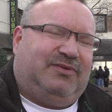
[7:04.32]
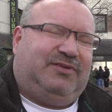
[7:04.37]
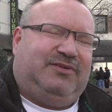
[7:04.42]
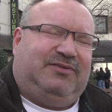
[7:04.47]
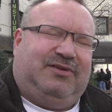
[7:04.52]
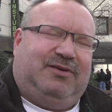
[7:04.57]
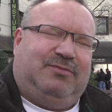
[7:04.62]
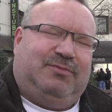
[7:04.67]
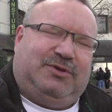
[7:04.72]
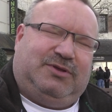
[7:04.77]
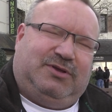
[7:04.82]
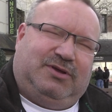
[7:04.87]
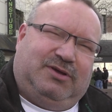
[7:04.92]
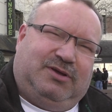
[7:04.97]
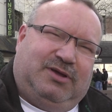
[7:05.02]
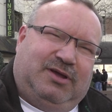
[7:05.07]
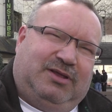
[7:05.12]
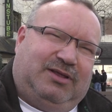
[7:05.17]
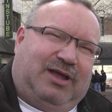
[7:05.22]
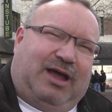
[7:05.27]
Was ist damit?
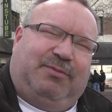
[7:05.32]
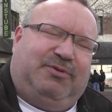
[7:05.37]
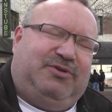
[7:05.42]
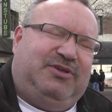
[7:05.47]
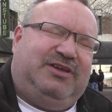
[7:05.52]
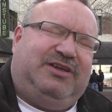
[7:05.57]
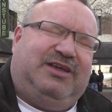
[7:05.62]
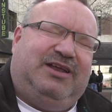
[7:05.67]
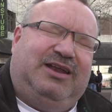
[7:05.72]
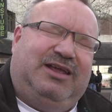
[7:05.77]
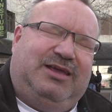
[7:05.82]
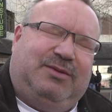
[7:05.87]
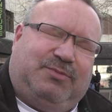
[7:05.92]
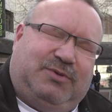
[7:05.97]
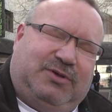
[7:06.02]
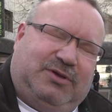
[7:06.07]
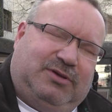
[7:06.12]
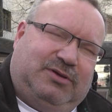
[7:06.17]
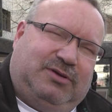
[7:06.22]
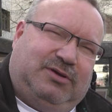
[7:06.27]
Da habe ich nicht
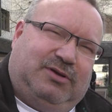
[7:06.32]
gelebt.